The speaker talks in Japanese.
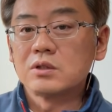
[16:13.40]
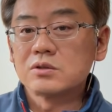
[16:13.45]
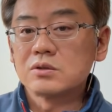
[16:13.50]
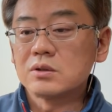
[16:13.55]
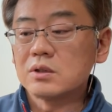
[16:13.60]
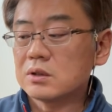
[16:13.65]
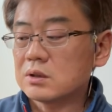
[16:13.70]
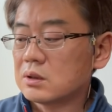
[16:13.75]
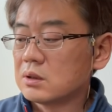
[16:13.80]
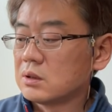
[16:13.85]
です
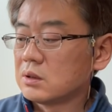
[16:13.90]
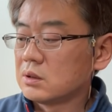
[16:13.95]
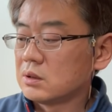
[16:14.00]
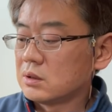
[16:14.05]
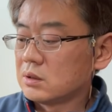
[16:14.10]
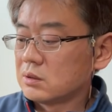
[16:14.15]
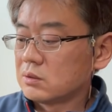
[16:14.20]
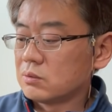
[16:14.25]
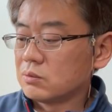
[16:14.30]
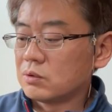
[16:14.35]
ね
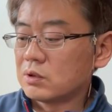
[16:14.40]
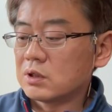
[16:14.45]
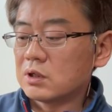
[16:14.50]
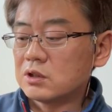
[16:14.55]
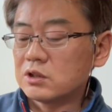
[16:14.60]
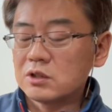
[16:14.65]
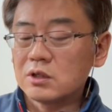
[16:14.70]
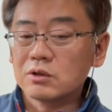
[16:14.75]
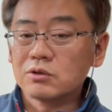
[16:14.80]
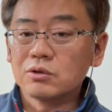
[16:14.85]
これが
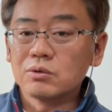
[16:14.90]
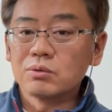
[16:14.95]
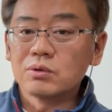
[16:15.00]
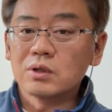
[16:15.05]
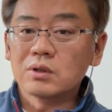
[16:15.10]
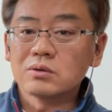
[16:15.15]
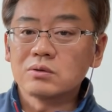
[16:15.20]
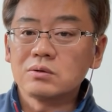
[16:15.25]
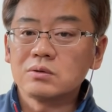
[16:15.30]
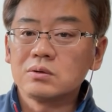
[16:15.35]

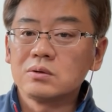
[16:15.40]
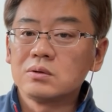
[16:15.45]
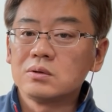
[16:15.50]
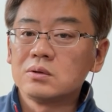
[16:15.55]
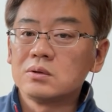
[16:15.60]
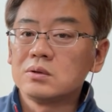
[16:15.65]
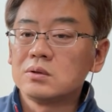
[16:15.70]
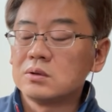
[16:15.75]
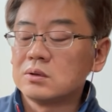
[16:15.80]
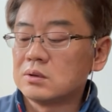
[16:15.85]
200400
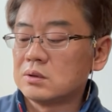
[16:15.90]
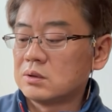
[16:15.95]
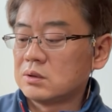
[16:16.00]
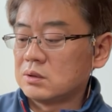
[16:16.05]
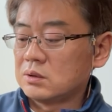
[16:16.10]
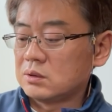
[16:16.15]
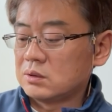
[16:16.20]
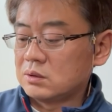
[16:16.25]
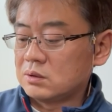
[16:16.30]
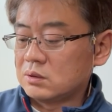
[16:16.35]

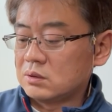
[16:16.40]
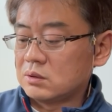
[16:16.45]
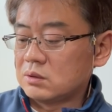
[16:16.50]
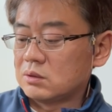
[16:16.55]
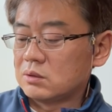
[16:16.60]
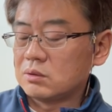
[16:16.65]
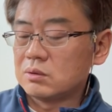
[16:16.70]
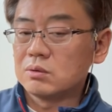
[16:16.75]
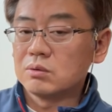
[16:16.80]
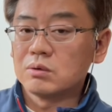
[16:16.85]

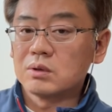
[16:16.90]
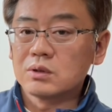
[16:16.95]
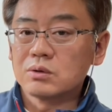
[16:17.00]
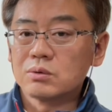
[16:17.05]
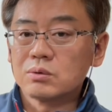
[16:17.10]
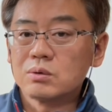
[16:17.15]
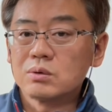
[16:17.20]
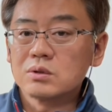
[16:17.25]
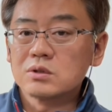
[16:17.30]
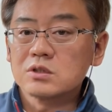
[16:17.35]
とあ
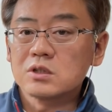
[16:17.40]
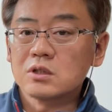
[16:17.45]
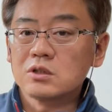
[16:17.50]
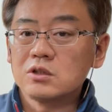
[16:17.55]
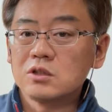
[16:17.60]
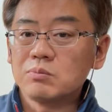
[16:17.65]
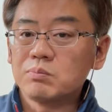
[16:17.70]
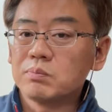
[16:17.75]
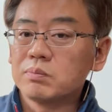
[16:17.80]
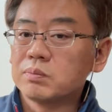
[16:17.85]
と3
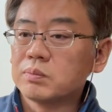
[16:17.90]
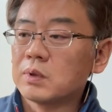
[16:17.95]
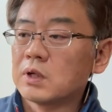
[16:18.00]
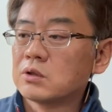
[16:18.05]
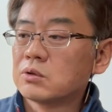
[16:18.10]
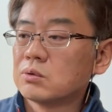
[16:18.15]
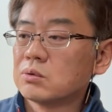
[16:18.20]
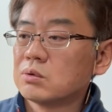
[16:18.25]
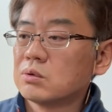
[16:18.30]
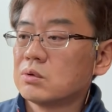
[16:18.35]
ニッパ
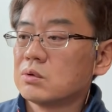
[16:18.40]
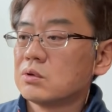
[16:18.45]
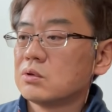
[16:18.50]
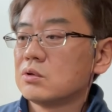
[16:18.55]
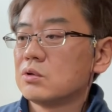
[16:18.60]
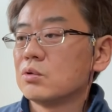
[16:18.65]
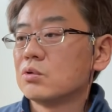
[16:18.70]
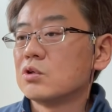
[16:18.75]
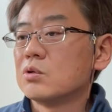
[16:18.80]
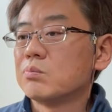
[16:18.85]
と
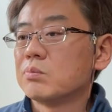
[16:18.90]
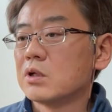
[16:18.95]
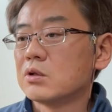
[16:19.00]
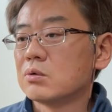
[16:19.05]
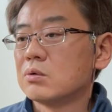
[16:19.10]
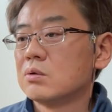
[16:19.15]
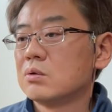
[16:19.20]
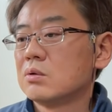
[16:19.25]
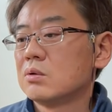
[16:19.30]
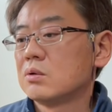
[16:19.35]
4ニッパと
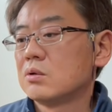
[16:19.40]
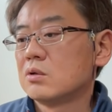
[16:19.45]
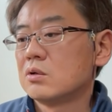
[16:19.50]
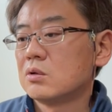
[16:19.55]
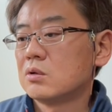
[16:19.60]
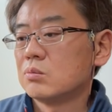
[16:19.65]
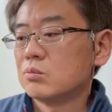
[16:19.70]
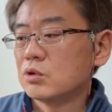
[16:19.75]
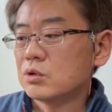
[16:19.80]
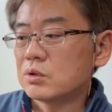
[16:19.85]

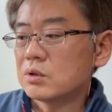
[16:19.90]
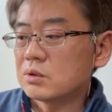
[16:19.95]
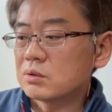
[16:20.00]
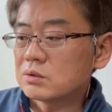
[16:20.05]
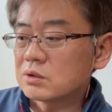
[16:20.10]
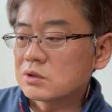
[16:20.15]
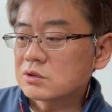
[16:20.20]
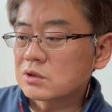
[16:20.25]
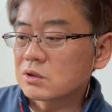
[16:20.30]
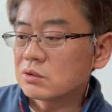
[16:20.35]
思ってる
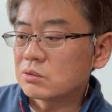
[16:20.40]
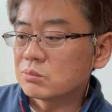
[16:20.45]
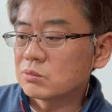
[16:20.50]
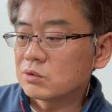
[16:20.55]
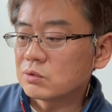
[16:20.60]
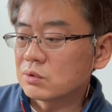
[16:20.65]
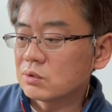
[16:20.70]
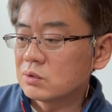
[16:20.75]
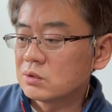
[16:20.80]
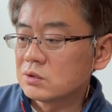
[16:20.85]
んですけど
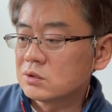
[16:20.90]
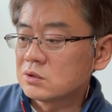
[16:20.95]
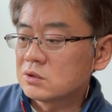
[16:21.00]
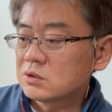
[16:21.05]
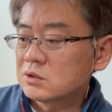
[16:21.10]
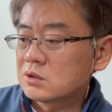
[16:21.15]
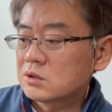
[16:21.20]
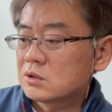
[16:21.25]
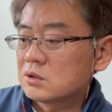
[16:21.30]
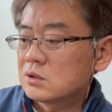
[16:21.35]
も
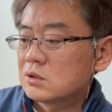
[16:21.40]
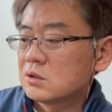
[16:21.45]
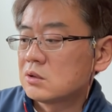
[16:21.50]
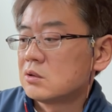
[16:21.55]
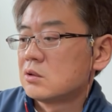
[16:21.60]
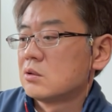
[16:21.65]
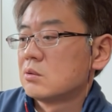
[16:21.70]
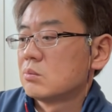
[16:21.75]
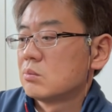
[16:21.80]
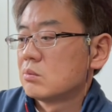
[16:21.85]

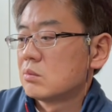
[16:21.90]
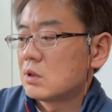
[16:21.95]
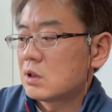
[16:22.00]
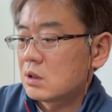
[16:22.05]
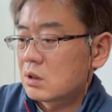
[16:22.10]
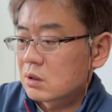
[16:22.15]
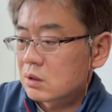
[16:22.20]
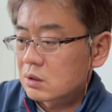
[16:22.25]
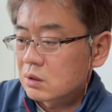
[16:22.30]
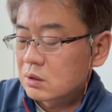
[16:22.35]

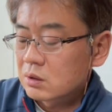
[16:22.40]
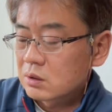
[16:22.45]
まあ